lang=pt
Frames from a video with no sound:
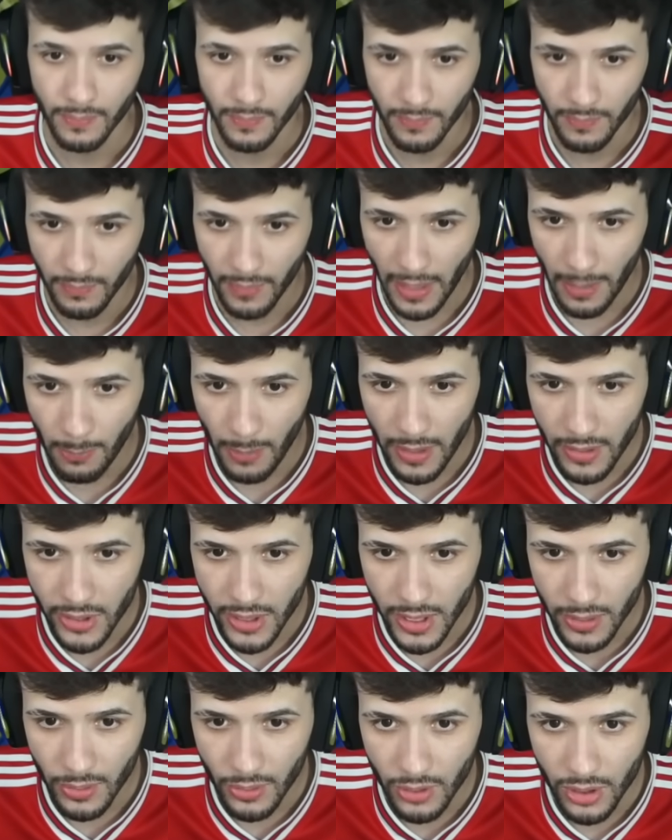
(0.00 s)
vai
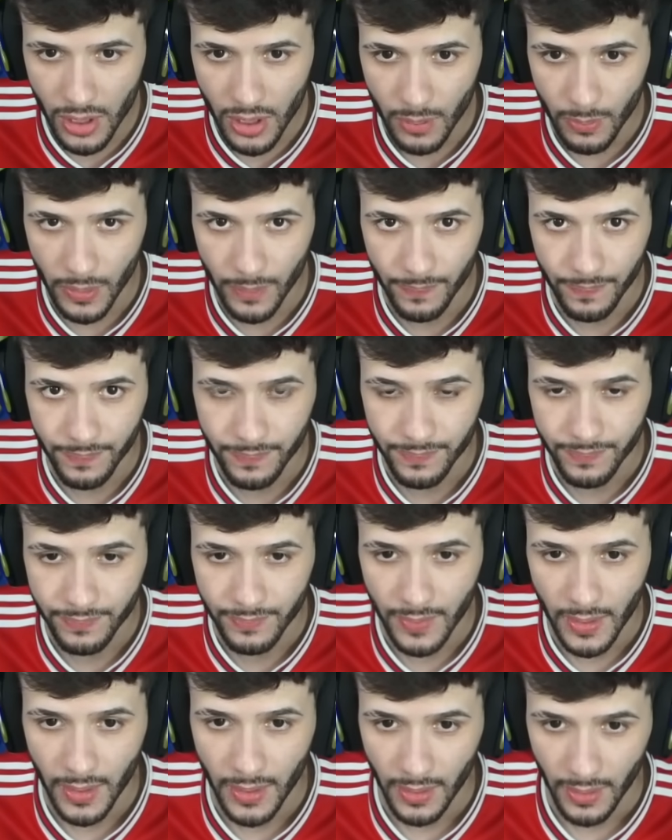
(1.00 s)
mexer no time.
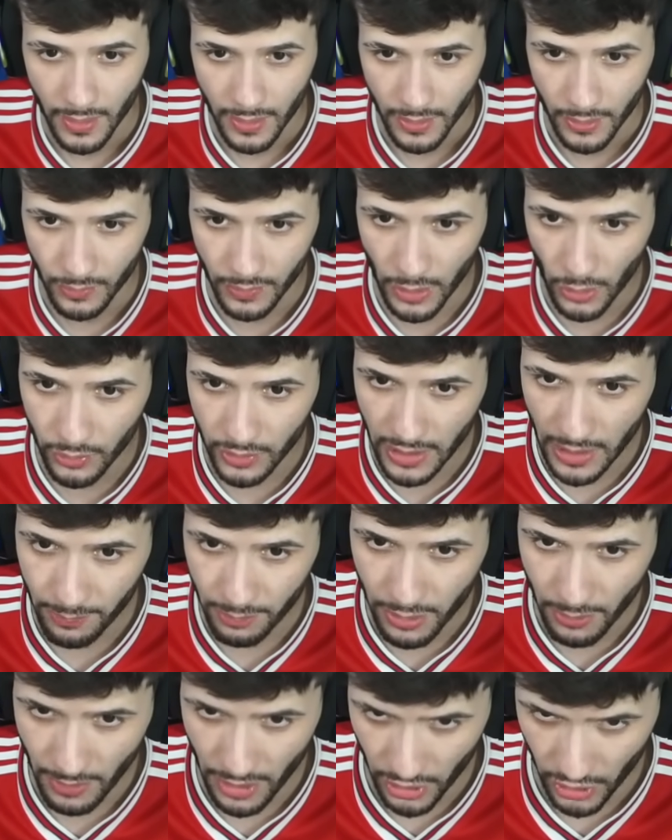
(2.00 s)
Não deu
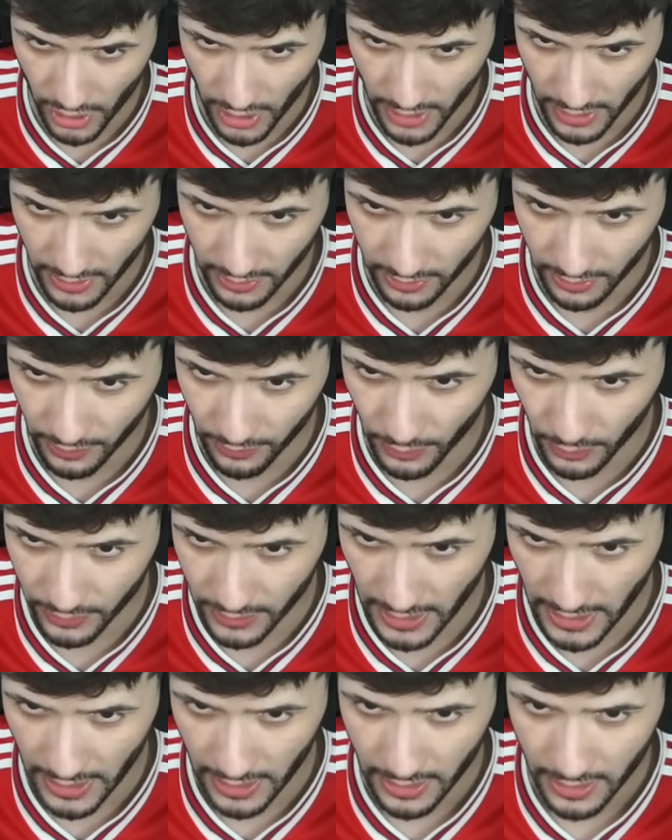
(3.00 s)
tempo de mexer antes de
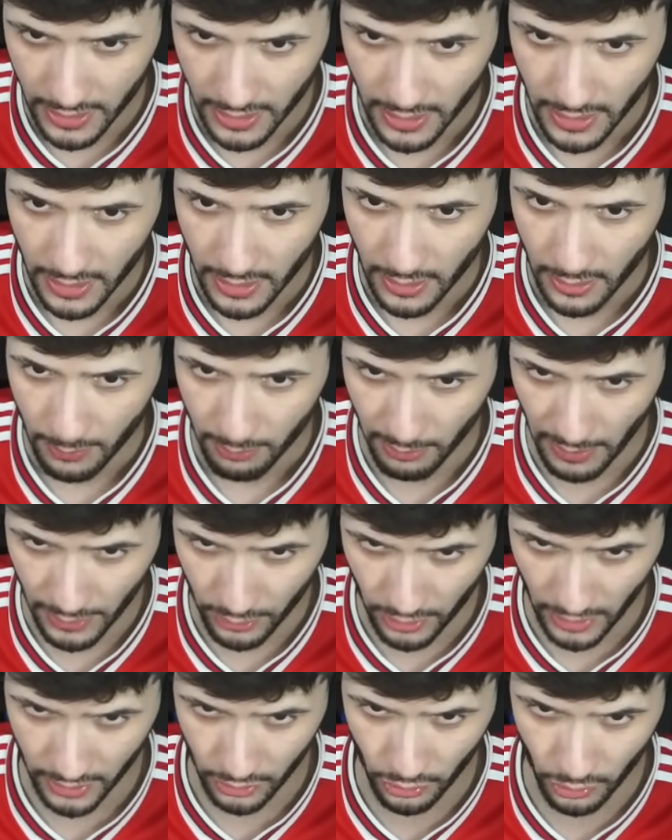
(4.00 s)
voltar, mas
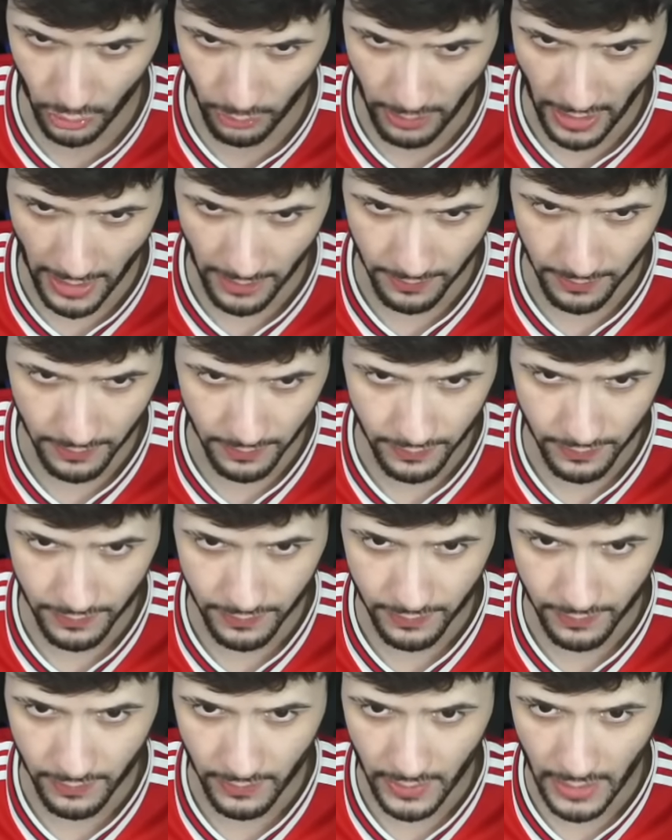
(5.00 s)
tá tudo bem.
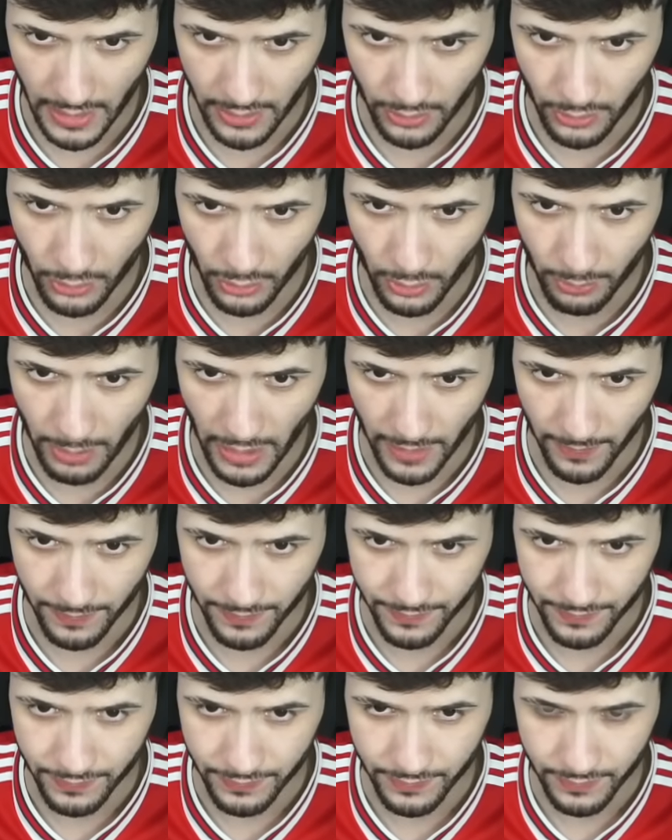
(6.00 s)
Tá tudo bem.
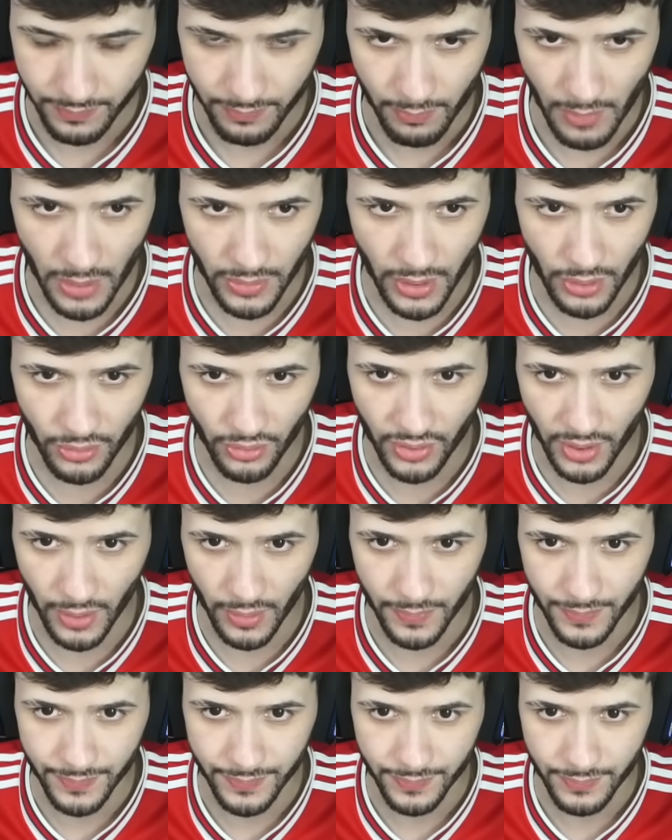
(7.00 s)
Meu Deus do céu.